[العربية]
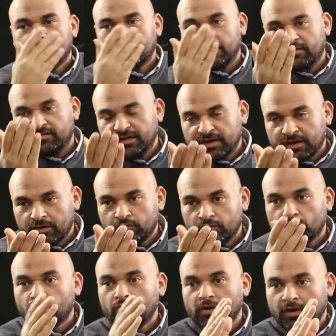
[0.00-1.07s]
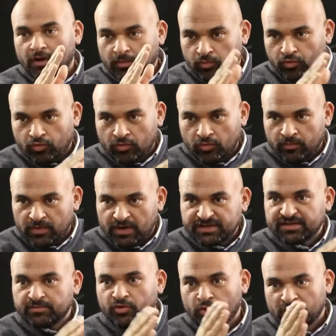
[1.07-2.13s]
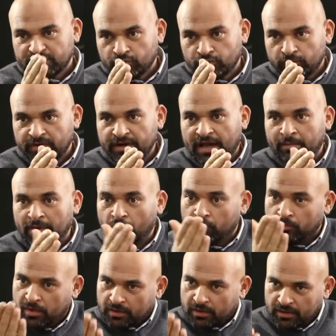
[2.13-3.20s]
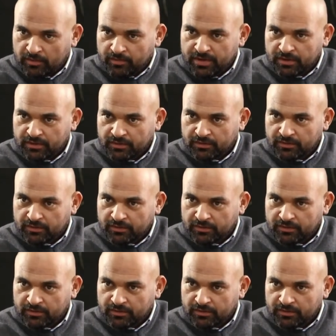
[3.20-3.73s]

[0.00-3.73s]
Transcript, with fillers: الفكره ان كل اب وام لازم يوازنوا بين عملهم بره البيت